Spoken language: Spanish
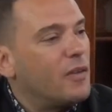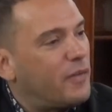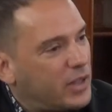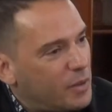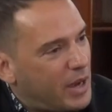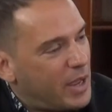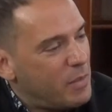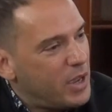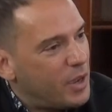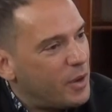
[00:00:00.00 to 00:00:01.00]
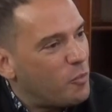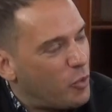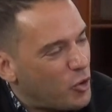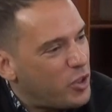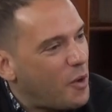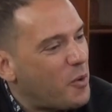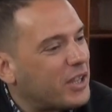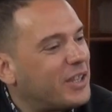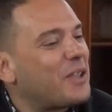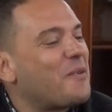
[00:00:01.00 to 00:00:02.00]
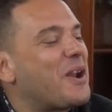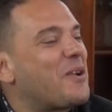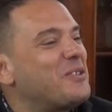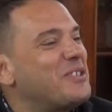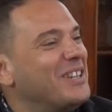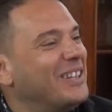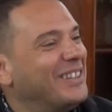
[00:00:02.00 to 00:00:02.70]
Fátima Lemes, buenos días, buenas tardes, buenas noches.